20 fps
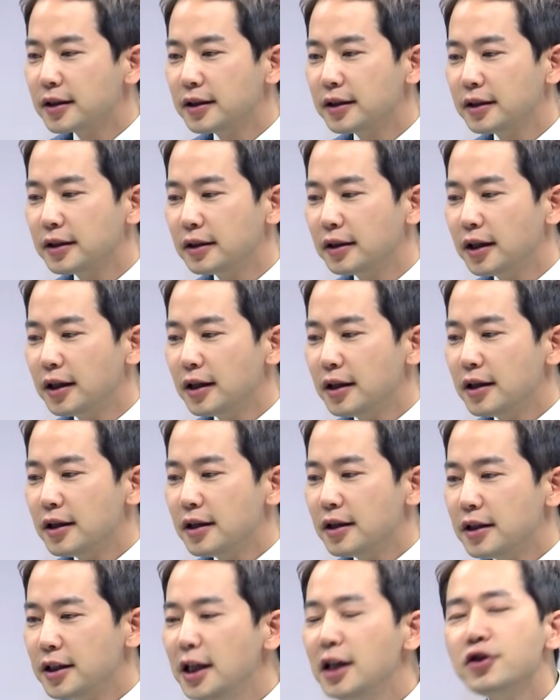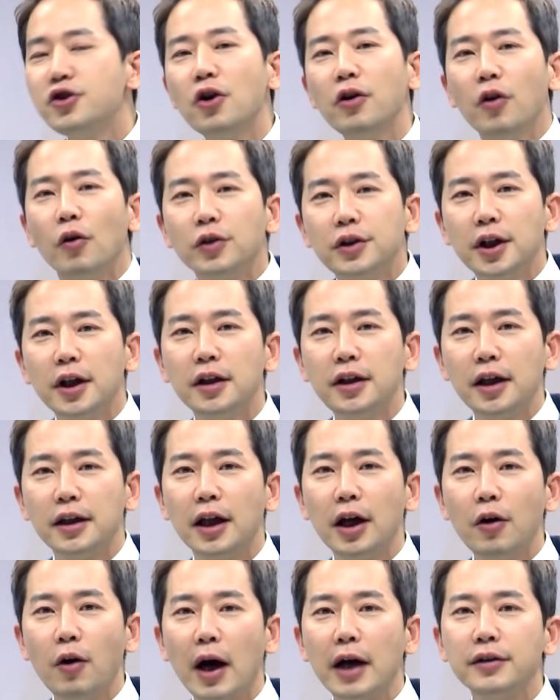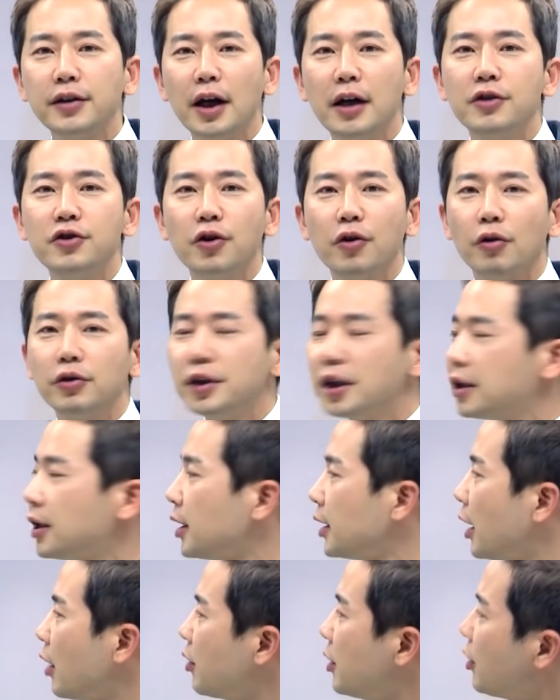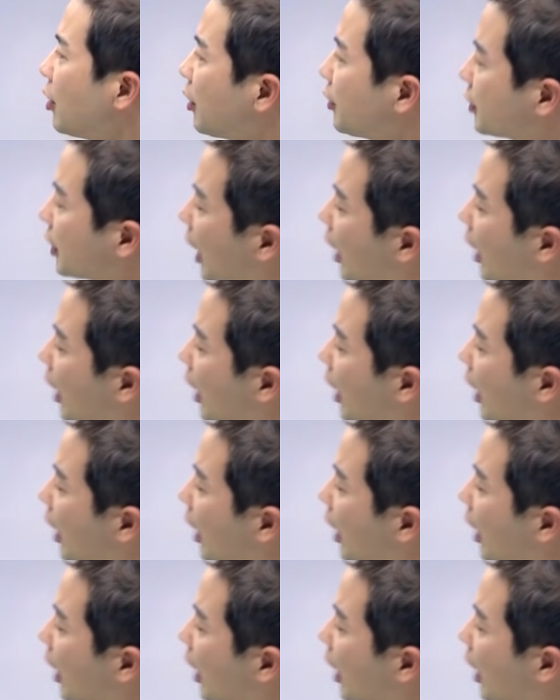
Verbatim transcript: 그 일정이 어떻게 되나요? 학사 일정이 어떻게 되나요? 이런